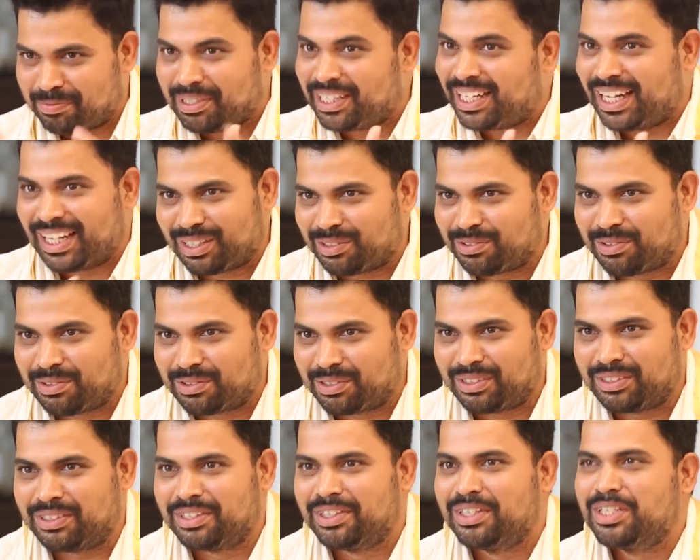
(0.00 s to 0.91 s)
మీకు
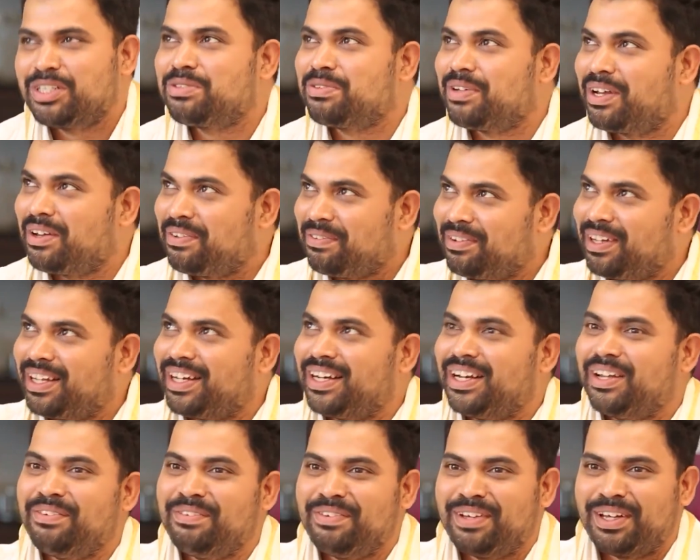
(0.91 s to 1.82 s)
అర్థమవుతుంది
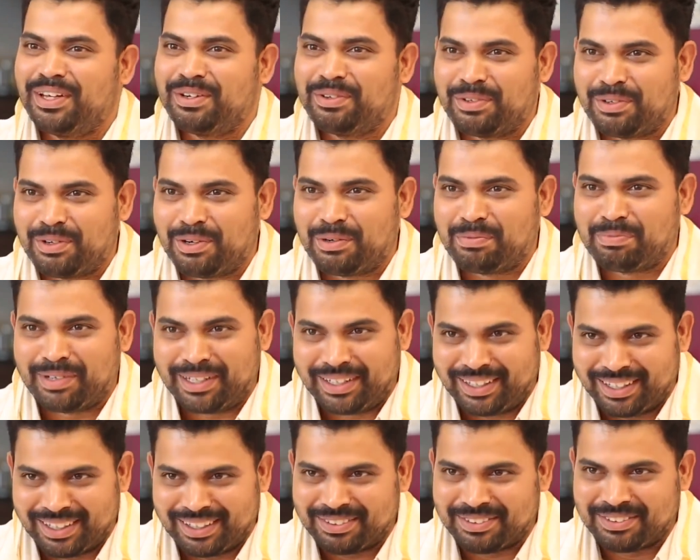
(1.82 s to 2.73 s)
స్వామివారు నవ్వారు
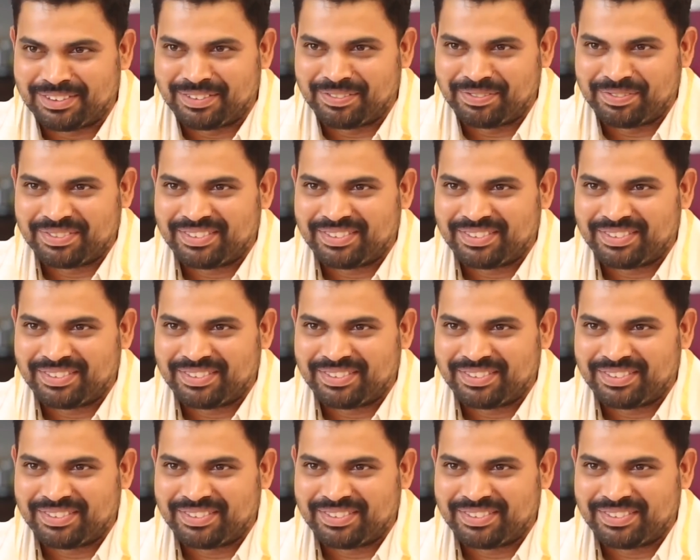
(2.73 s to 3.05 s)
కోప్పడ్డారు